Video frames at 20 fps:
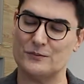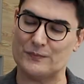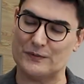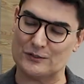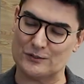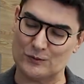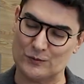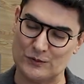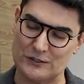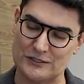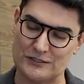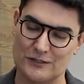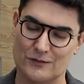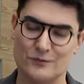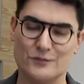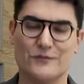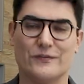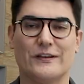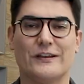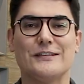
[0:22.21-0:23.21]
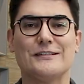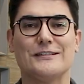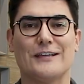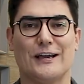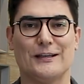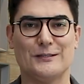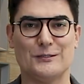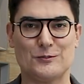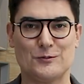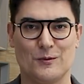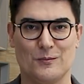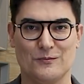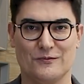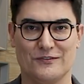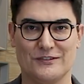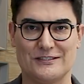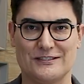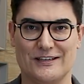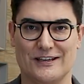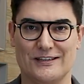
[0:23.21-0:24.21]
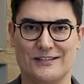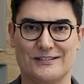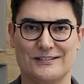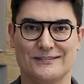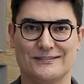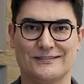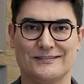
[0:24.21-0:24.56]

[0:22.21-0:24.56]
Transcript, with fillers: pessoas tão diferenciadas como vocês.